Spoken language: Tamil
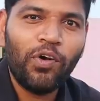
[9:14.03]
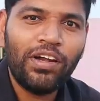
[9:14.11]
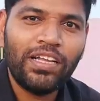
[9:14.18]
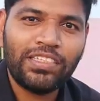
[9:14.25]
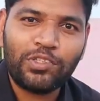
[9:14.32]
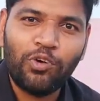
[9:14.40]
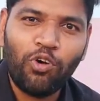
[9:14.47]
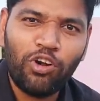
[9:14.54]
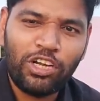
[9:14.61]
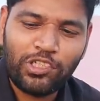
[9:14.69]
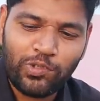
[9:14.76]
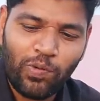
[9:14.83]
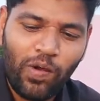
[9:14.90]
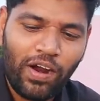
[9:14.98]
கோல்டு இஸ்
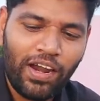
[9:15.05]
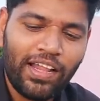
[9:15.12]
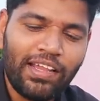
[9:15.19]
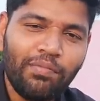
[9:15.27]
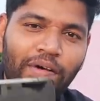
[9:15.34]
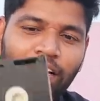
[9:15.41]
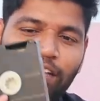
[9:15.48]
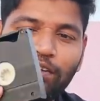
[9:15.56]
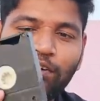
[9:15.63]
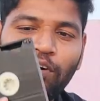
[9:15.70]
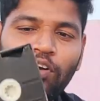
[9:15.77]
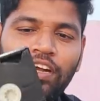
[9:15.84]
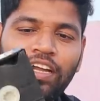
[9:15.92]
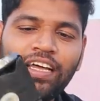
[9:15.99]
கோல்டுன்னு சொல்லுவாங்களே அந்த மாதிரி இது
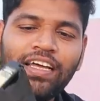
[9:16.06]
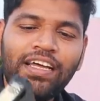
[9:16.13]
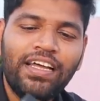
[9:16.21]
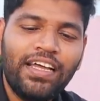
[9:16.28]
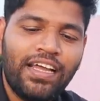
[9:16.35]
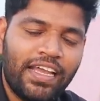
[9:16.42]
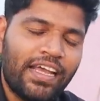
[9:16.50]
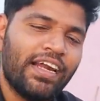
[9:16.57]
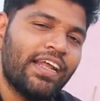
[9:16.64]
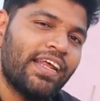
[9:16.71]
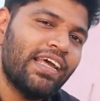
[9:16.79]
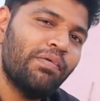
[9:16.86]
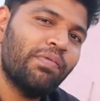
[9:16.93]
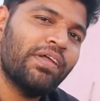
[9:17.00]
கோல்டு ஏன்னா
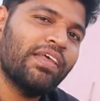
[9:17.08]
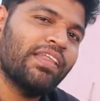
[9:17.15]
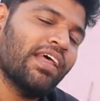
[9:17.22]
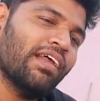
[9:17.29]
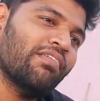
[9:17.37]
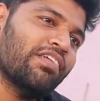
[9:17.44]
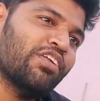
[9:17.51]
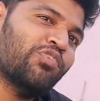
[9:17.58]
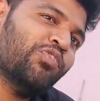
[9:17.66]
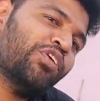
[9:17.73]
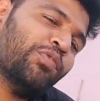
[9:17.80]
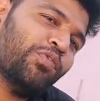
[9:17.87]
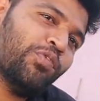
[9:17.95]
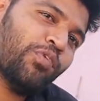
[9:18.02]
நிறைய பேர் இதெல்லாம் வந்து
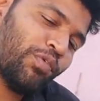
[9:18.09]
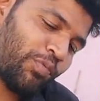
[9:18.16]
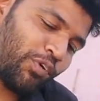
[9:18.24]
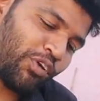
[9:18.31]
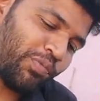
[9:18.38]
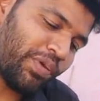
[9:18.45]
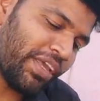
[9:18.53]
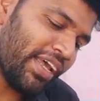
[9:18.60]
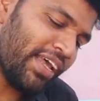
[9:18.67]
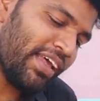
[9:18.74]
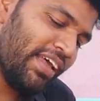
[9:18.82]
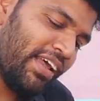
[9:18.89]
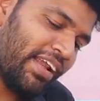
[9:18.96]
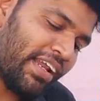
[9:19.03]
தூக்கி தூர போட்டிருப்பீங்க
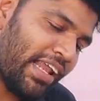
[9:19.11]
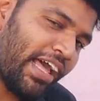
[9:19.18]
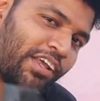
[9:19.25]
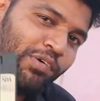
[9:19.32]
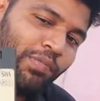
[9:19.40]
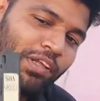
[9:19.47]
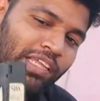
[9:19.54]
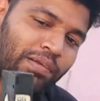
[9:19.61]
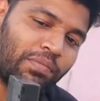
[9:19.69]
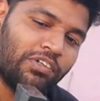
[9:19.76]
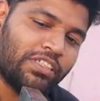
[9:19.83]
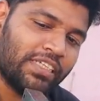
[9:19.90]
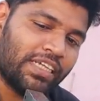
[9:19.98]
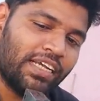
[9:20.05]
நான் இன்னும் பத்திரமா
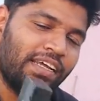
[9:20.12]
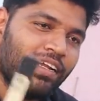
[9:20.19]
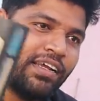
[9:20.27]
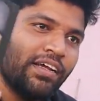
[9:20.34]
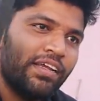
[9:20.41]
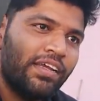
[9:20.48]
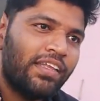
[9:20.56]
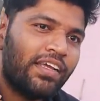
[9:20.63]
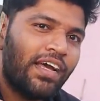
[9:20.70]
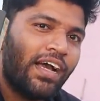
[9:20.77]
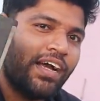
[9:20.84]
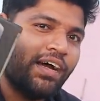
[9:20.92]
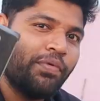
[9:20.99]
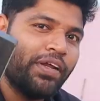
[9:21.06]
வச்சுருக்கேன்
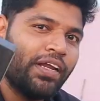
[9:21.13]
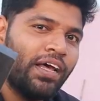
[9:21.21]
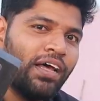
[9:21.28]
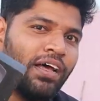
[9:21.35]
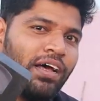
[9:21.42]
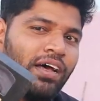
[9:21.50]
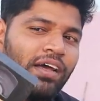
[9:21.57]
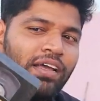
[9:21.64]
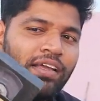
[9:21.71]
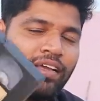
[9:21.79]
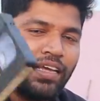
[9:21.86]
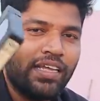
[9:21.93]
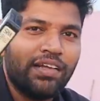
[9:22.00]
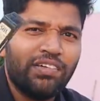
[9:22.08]
எதுக்காக அப்படின்னா
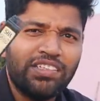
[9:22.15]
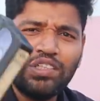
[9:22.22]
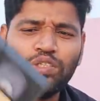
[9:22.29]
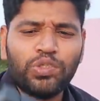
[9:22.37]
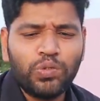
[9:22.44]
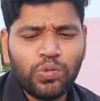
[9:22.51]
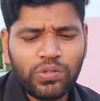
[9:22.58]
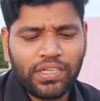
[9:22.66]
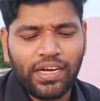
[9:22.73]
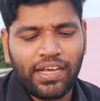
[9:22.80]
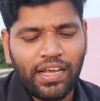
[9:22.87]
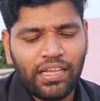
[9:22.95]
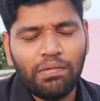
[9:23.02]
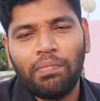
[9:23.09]
இதை வச்சு யூஸ்
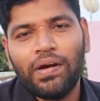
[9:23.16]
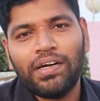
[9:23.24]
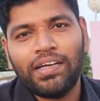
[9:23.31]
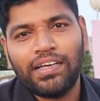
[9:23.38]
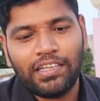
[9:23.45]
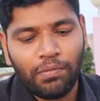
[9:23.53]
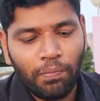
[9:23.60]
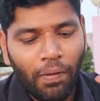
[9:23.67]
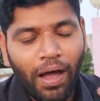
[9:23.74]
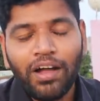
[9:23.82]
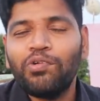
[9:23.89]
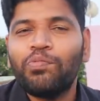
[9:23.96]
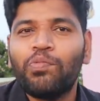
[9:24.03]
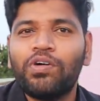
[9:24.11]
கிடையாது பட் இதை
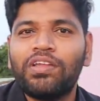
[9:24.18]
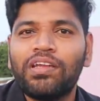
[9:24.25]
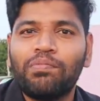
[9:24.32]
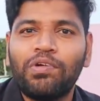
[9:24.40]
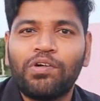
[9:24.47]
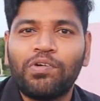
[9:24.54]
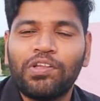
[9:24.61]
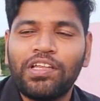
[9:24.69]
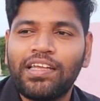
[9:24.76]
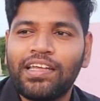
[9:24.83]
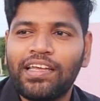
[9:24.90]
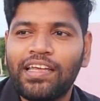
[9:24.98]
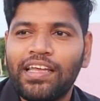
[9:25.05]
பார்க்கும்போது நம்மளுக்கு வந்து